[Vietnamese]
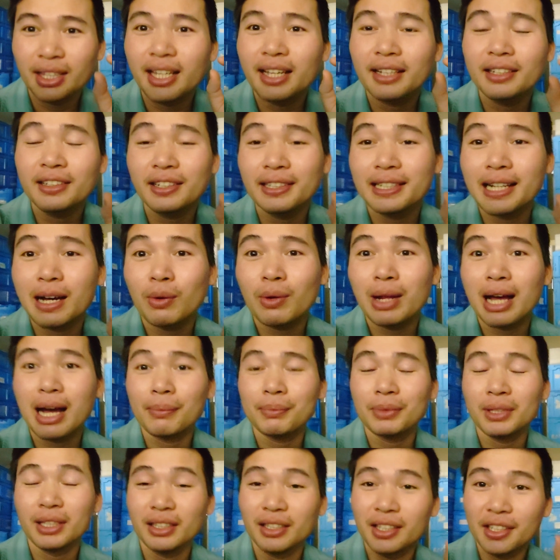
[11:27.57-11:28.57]
Tiền người nào
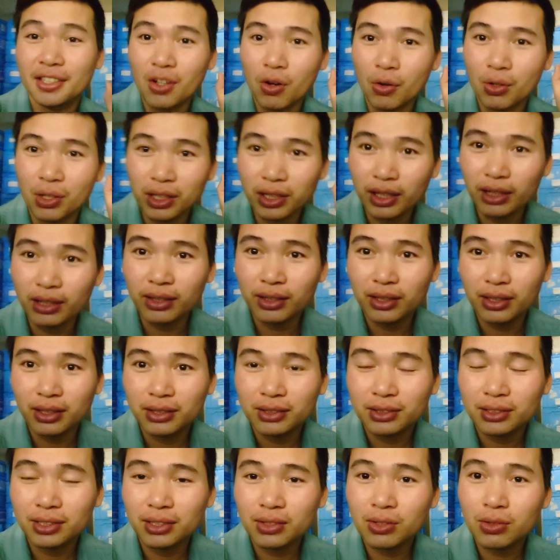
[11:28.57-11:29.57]
làm thì người đó hưởng,
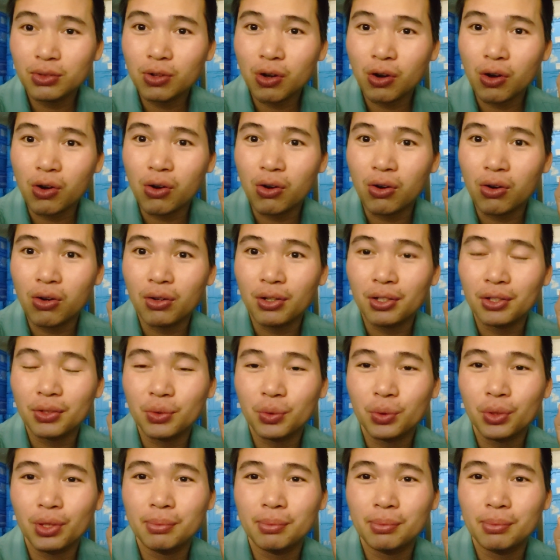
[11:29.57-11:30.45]
chứ không có cái